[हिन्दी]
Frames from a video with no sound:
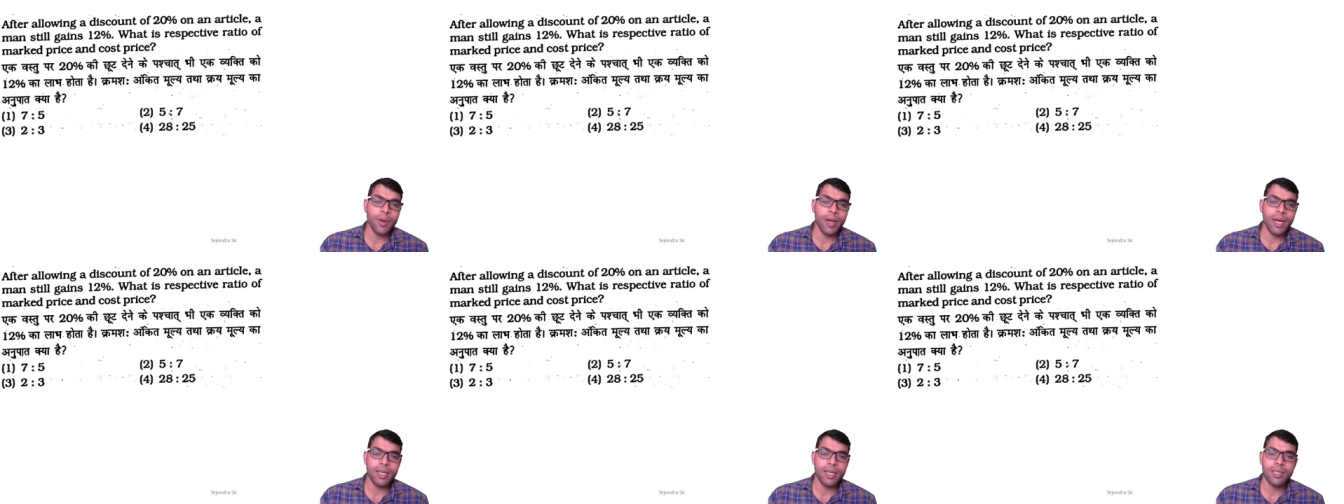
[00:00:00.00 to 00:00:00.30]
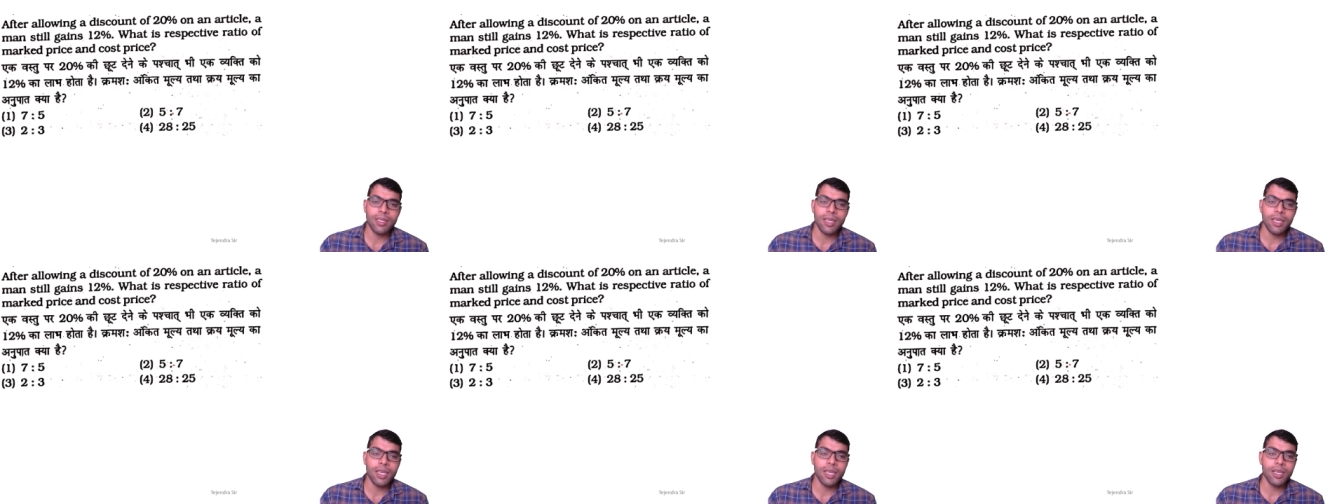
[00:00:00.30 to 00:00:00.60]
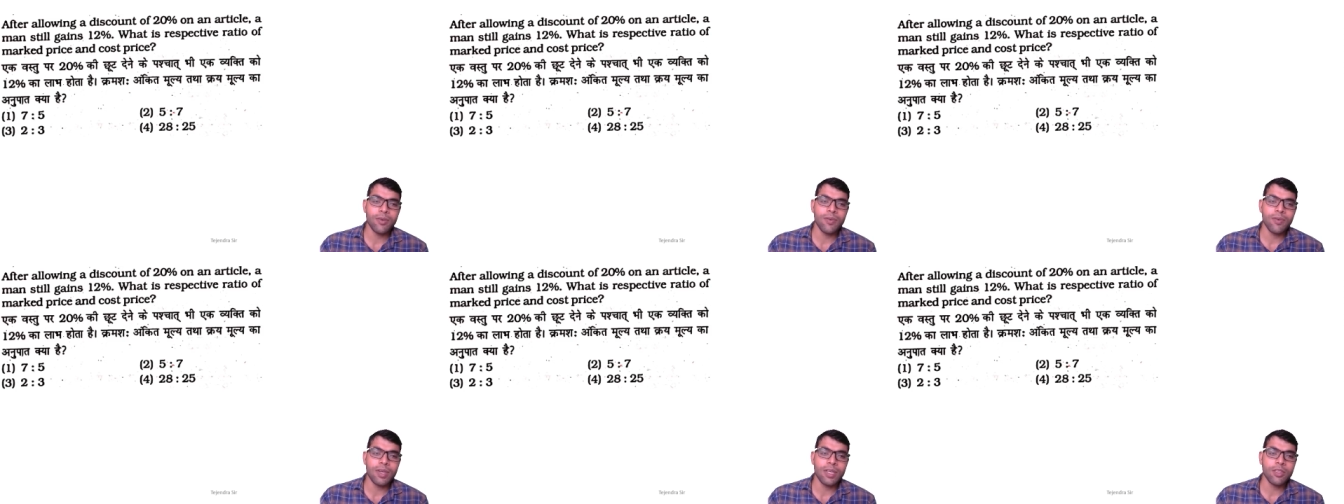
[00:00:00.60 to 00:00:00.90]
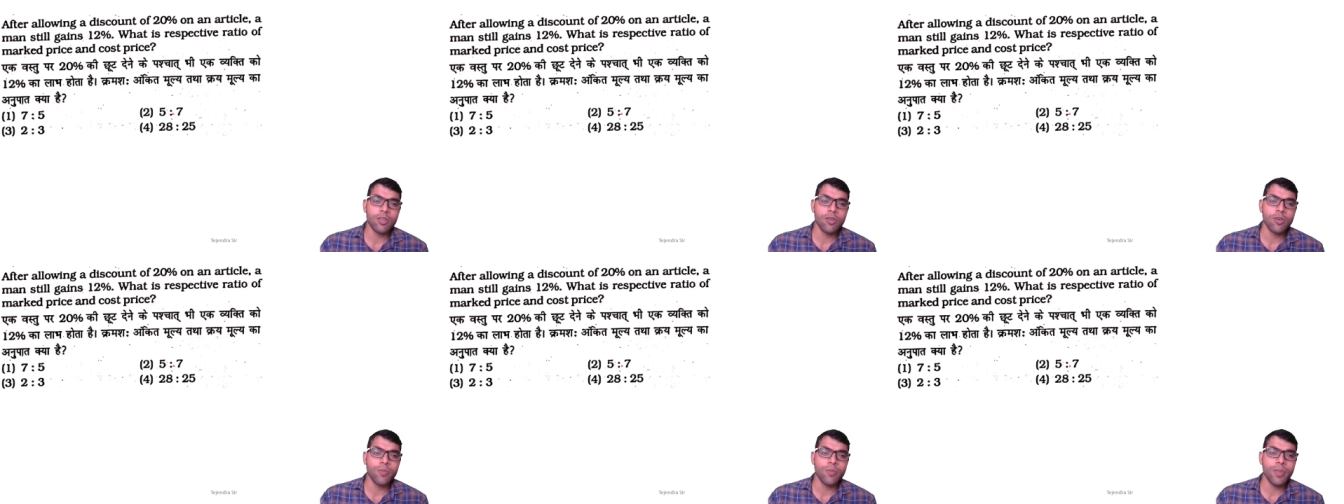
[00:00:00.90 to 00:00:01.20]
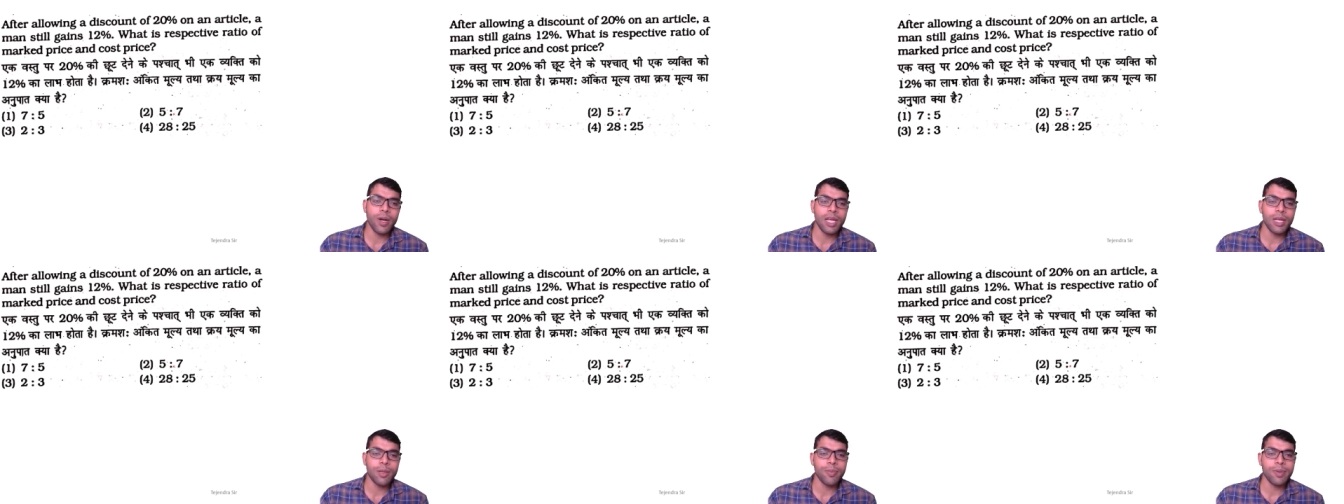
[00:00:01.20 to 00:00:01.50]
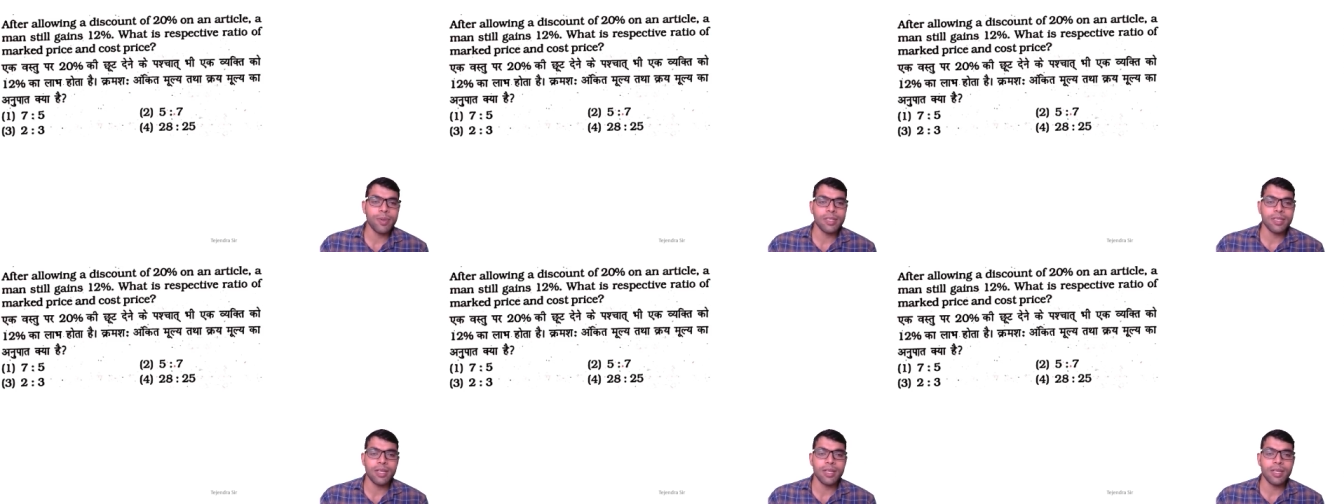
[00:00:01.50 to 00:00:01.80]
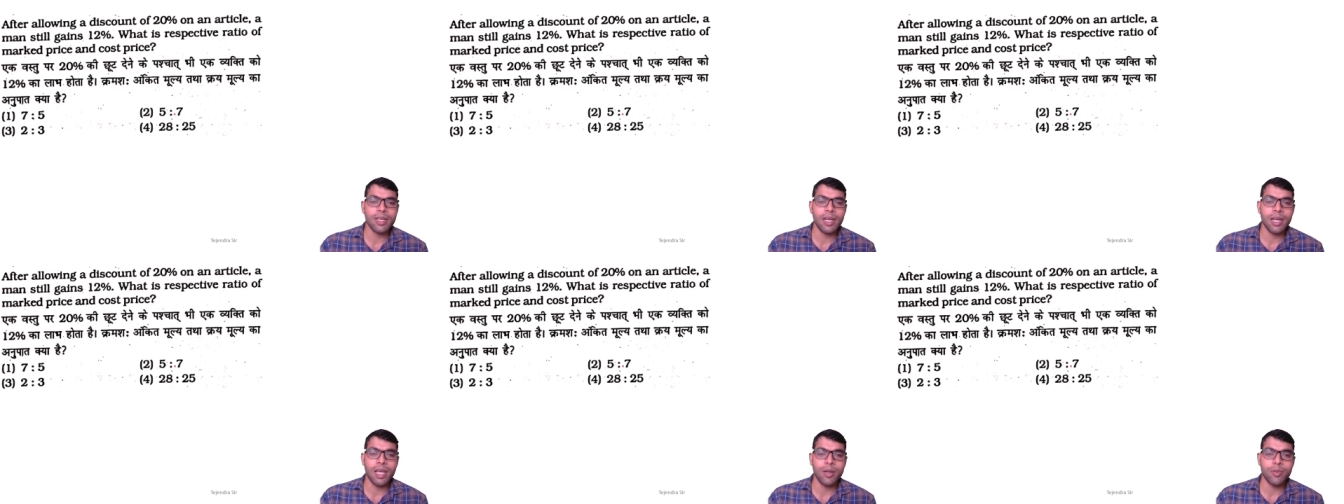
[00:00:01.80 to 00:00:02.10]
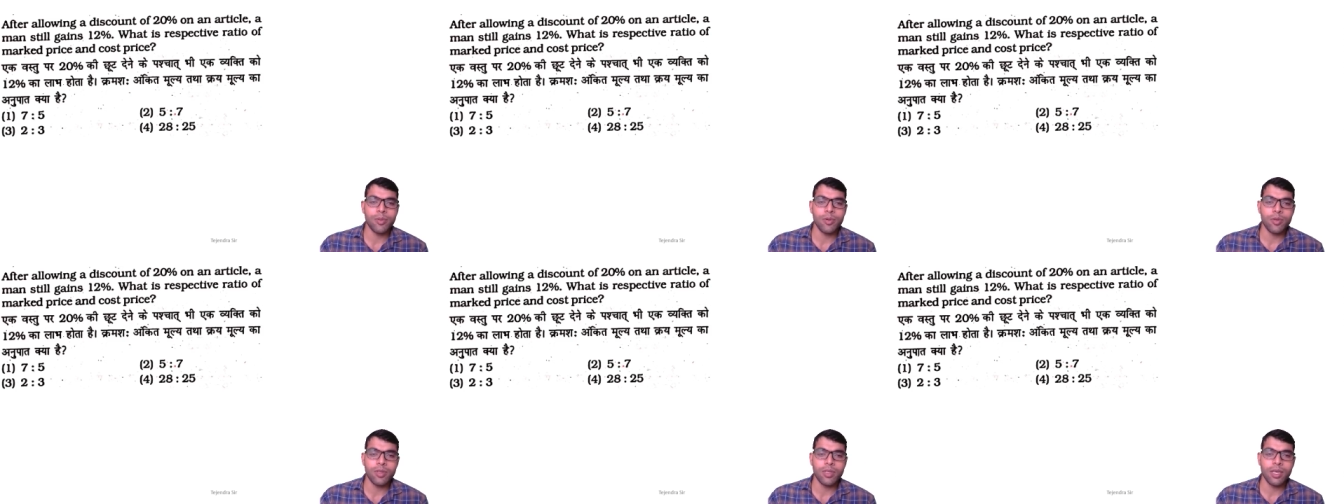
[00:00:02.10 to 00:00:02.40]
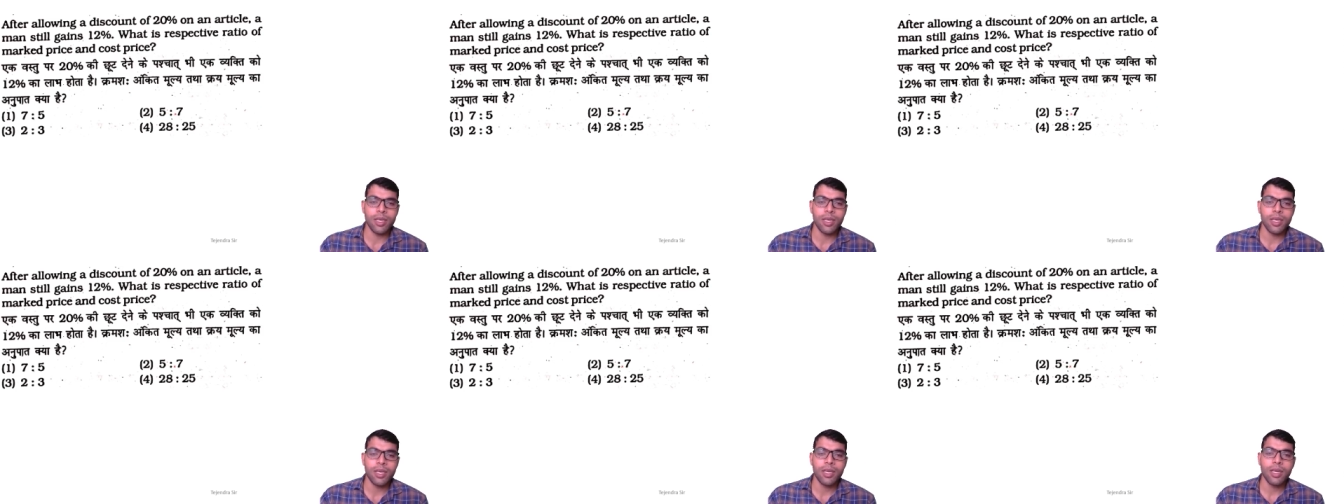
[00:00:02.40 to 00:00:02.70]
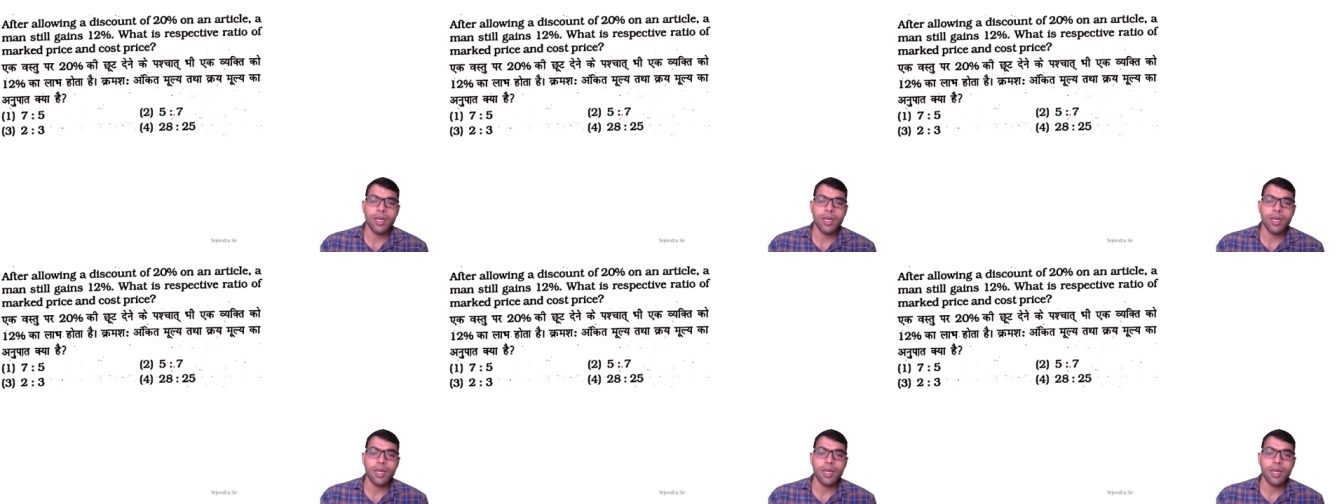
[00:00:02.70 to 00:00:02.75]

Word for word: बाद एक व्यक्ति को 12 परसेंट का लाभ होता है